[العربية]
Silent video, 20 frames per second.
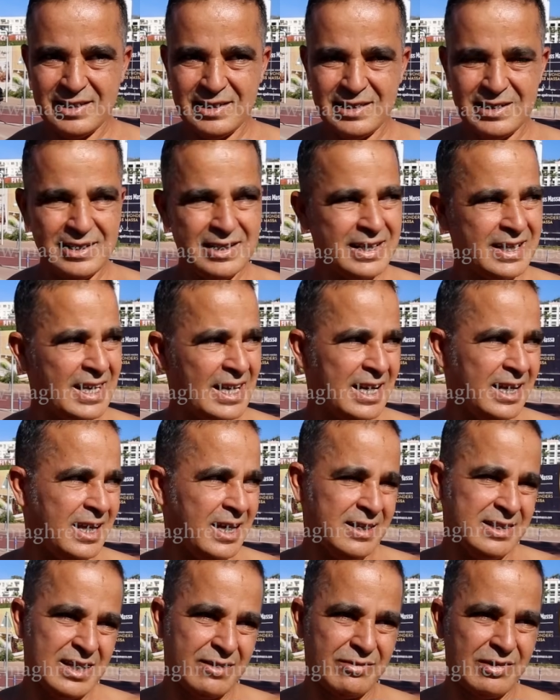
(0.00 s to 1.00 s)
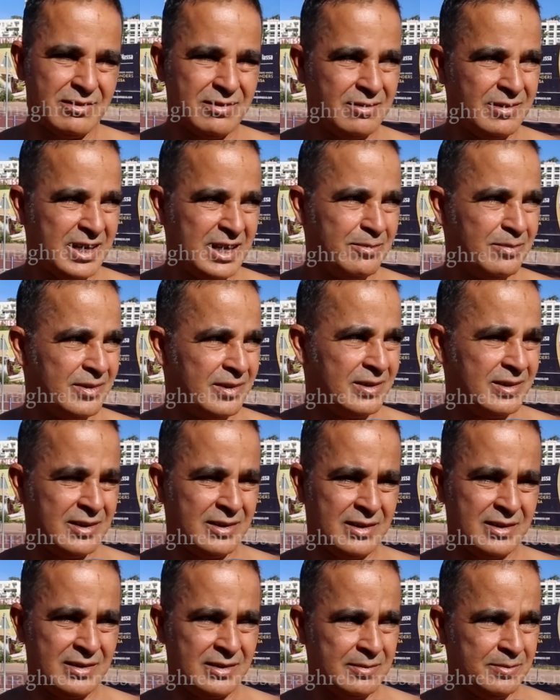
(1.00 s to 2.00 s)
آه، كاين اللي كيحتفل ولكن
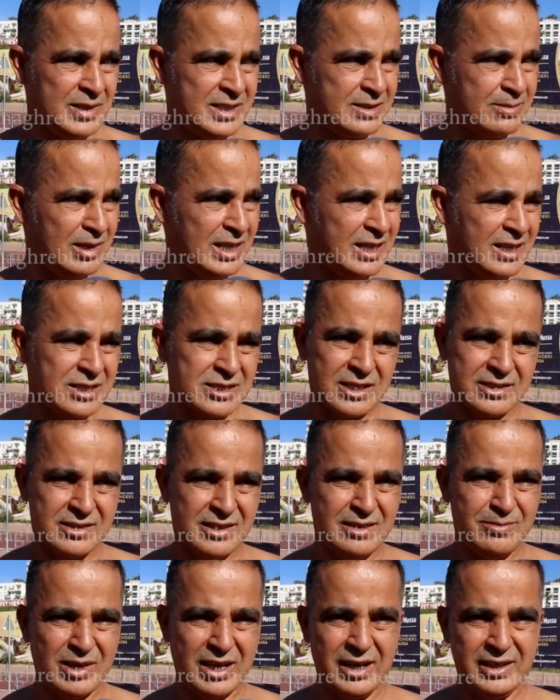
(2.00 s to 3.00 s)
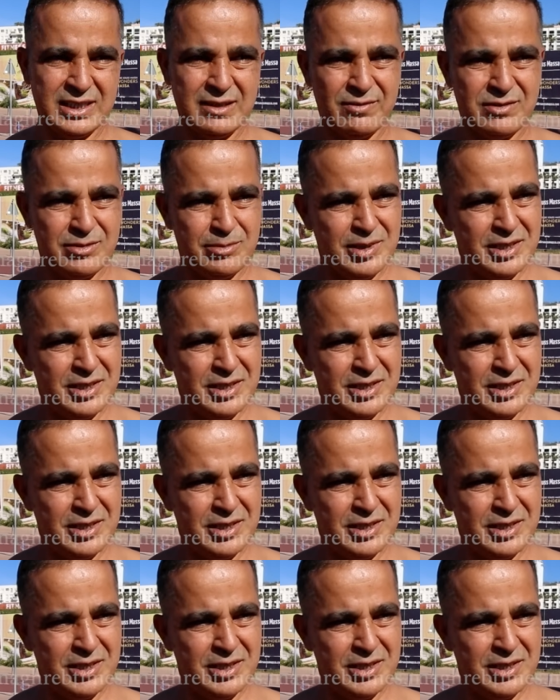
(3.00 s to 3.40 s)
بالنسبه لي انا شخصيا ما كنحتفلش